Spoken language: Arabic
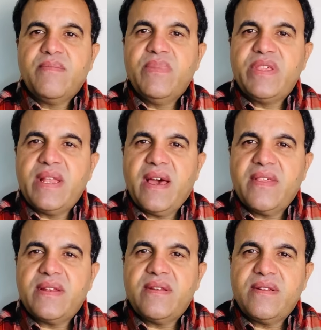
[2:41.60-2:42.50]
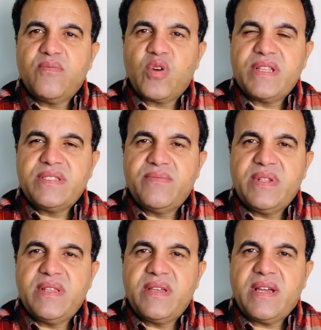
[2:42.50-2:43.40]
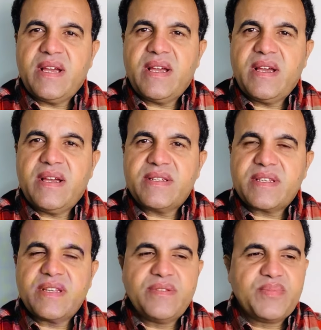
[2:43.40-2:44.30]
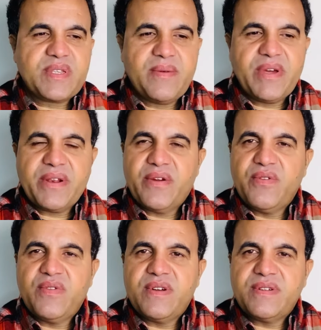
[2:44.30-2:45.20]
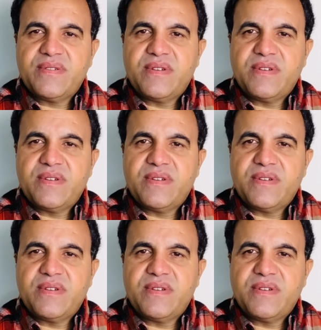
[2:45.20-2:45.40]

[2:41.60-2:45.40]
مثل هذا المقدم اللي اعتقد بسامرة هو